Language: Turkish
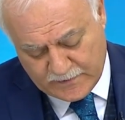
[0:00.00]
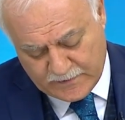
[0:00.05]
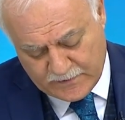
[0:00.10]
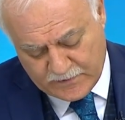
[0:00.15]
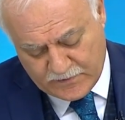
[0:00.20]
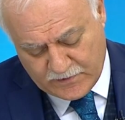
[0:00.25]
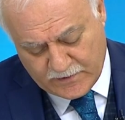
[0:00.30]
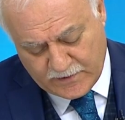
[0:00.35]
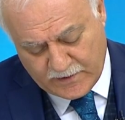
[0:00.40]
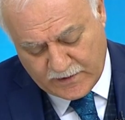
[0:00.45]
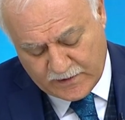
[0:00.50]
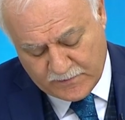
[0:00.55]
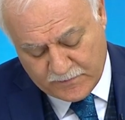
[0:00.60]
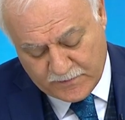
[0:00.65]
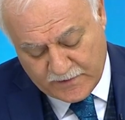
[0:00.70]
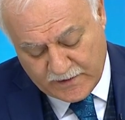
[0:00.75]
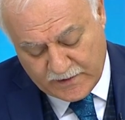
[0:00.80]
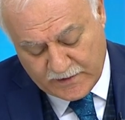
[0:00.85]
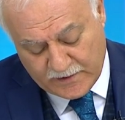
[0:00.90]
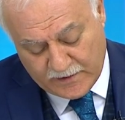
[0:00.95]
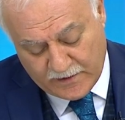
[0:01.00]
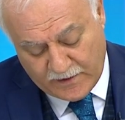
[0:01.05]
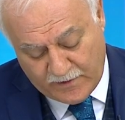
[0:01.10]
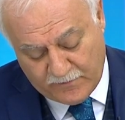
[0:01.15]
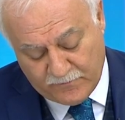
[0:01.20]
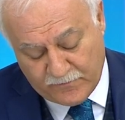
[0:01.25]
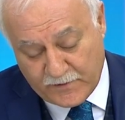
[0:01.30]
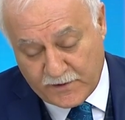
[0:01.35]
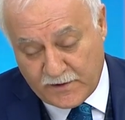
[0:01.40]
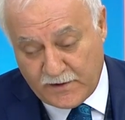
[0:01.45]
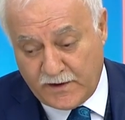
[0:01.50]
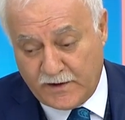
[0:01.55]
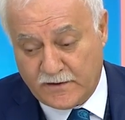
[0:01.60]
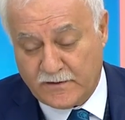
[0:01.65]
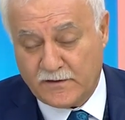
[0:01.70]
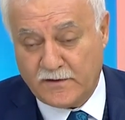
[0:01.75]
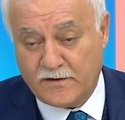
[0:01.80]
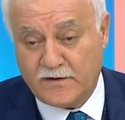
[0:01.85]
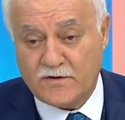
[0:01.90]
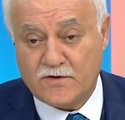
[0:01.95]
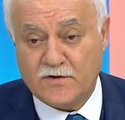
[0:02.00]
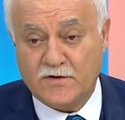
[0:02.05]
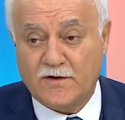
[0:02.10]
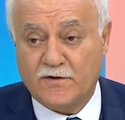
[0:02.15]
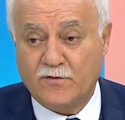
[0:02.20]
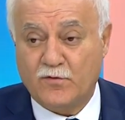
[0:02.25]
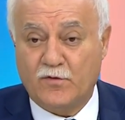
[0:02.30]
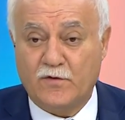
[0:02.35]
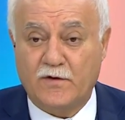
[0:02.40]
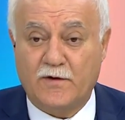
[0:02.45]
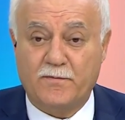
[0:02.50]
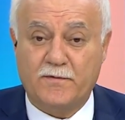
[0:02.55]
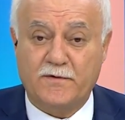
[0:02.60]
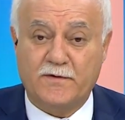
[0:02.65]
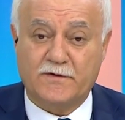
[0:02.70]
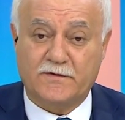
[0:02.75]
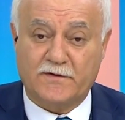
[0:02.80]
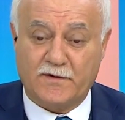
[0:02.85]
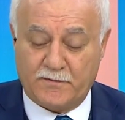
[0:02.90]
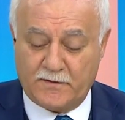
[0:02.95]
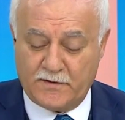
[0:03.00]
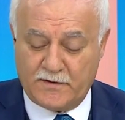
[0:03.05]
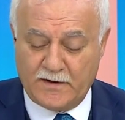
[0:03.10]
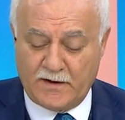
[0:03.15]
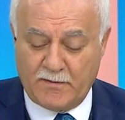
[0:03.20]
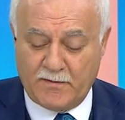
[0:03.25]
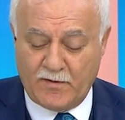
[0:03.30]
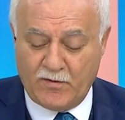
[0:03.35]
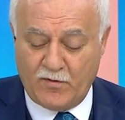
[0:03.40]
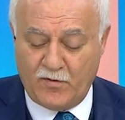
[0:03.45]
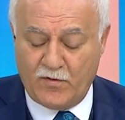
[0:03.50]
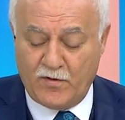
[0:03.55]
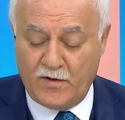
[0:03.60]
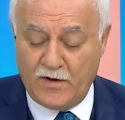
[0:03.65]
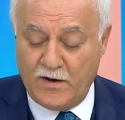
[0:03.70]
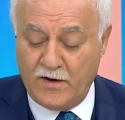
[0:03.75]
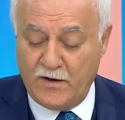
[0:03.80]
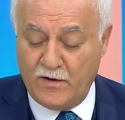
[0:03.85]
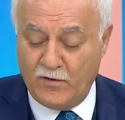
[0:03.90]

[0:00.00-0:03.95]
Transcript: Arkadaşlar kalbine ilham verilen kişiler olabilir tabii ki ama o